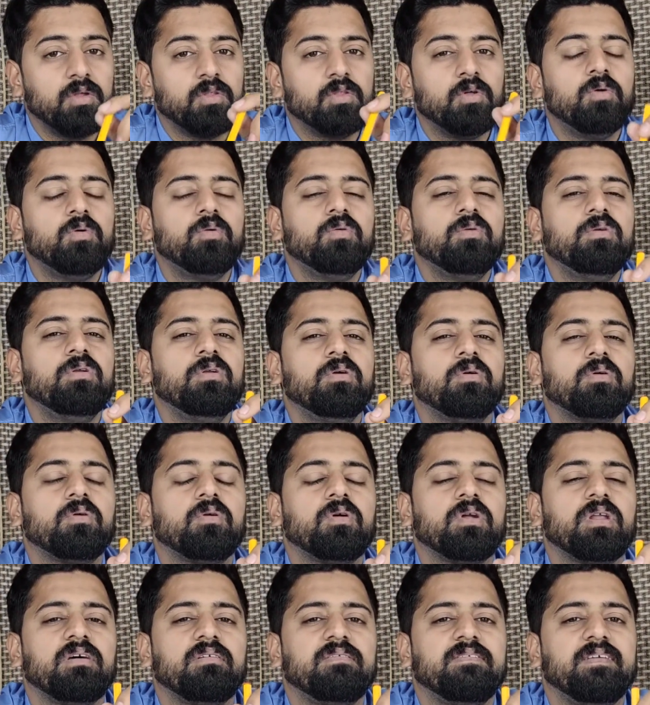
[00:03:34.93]
तो उन
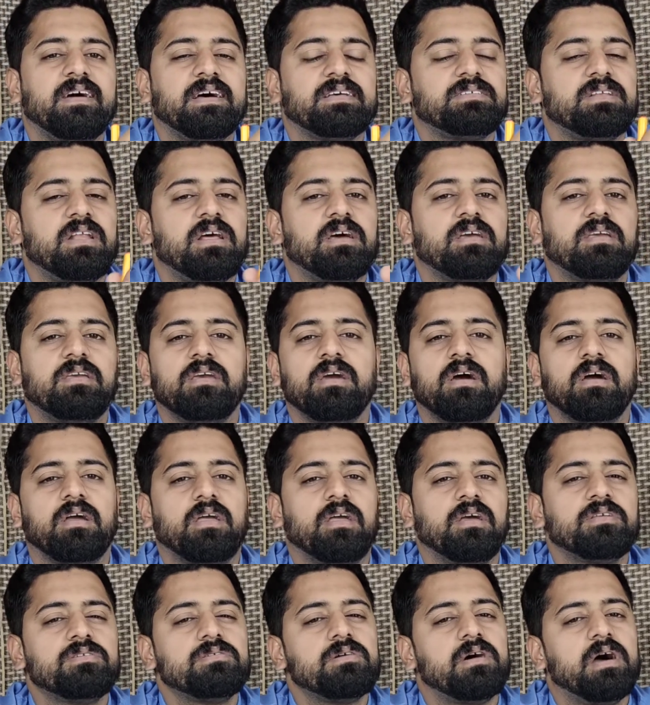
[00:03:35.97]
लोगों ने फ़ैसला किया
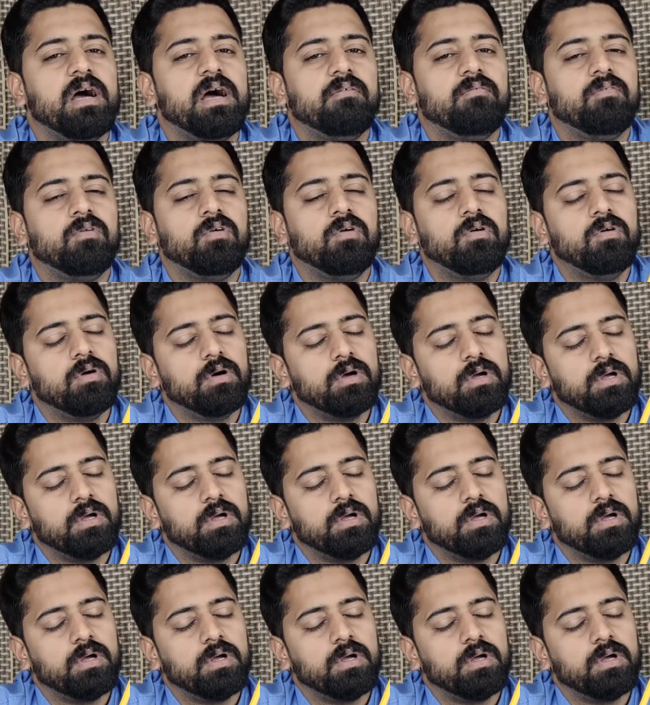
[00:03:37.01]
कि जो है वो